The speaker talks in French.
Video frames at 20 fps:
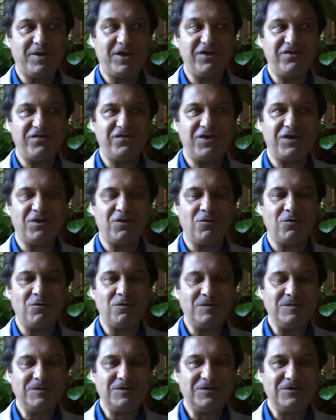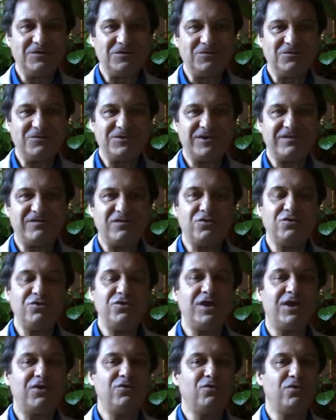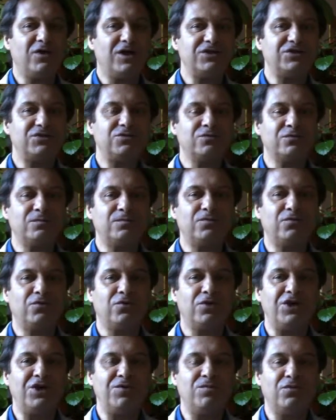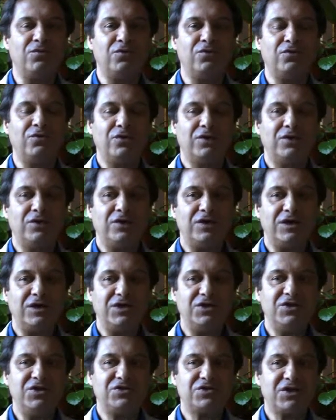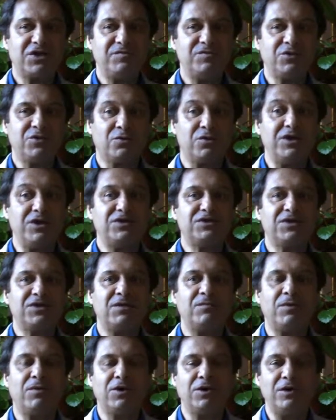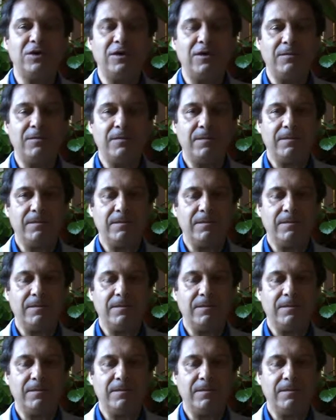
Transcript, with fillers: préférons, nous avons une adoration pour les mots, les descriptions, les symboles.